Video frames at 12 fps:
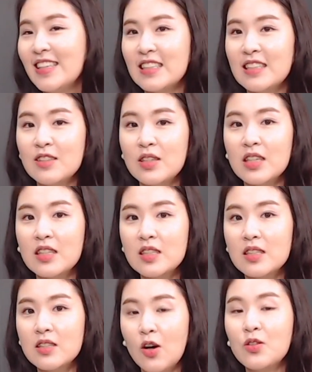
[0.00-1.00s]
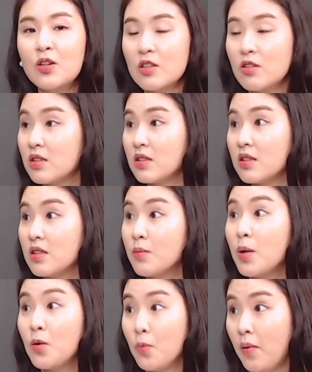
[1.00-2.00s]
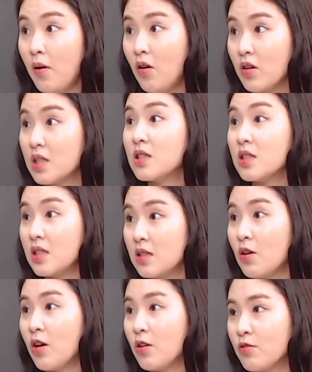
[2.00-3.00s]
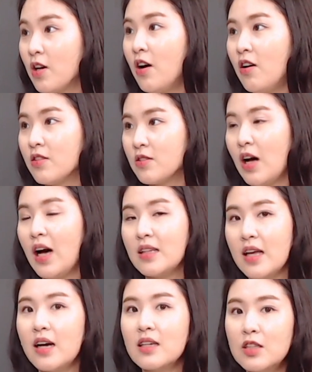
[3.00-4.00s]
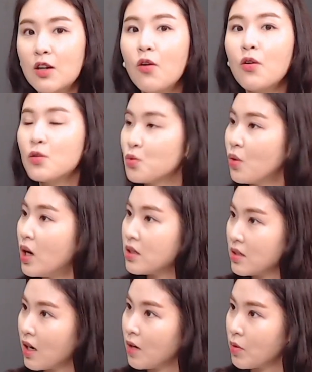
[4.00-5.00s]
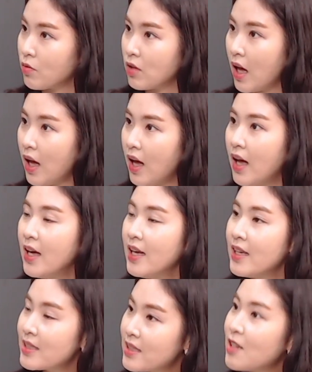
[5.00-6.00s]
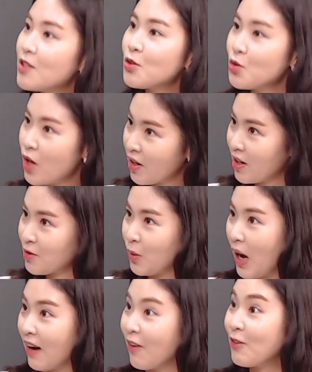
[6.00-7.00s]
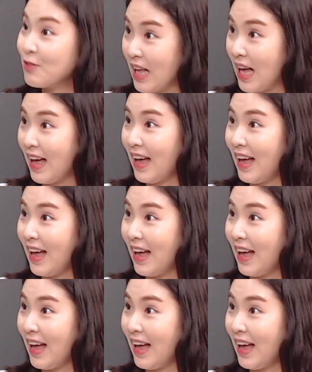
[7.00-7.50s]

그래서 이게 전형적인 이제 디벨로퍼 기질이더라고요. 그래서 아 내가 그런 걸 좋아하는 사람이구나. 그래서 수학과도 간 거구나.